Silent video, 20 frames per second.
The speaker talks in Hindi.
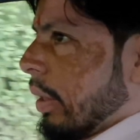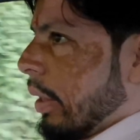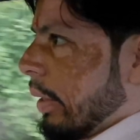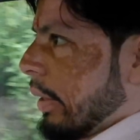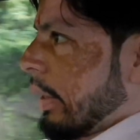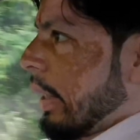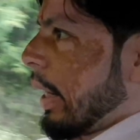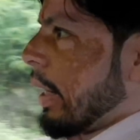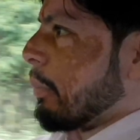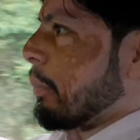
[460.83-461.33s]

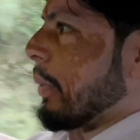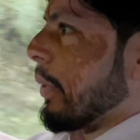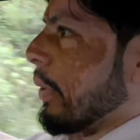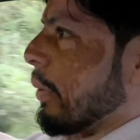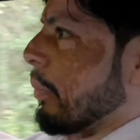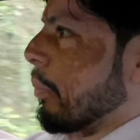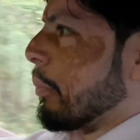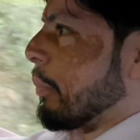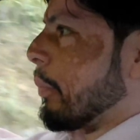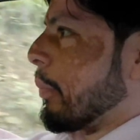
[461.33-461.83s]
अगर आप
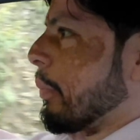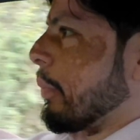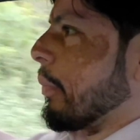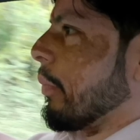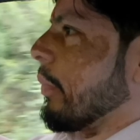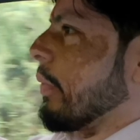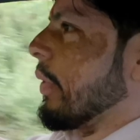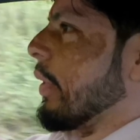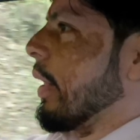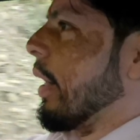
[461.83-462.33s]

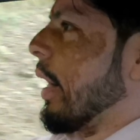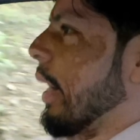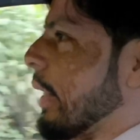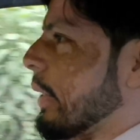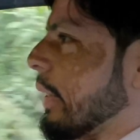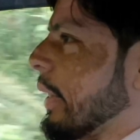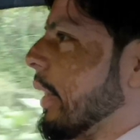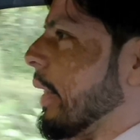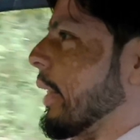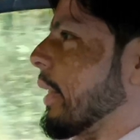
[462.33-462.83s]

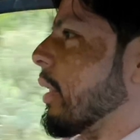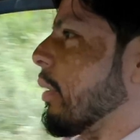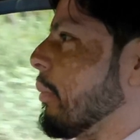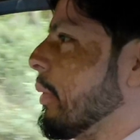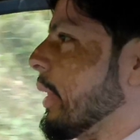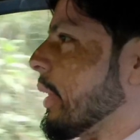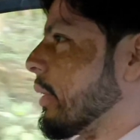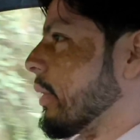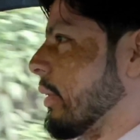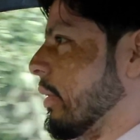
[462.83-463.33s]
आते हैं
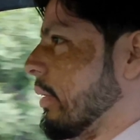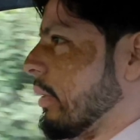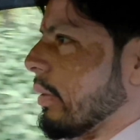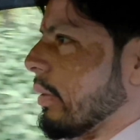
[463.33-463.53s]
कभी इस